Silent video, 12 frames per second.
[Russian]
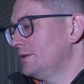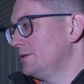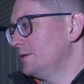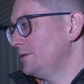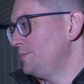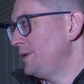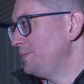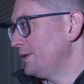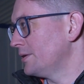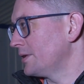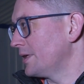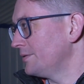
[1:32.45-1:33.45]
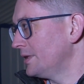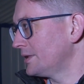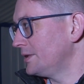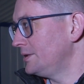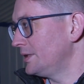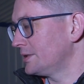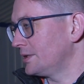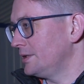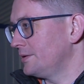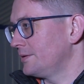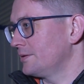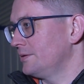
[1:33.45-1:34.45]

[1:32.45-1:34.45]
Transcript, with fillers: э, мебель, кроватки детские,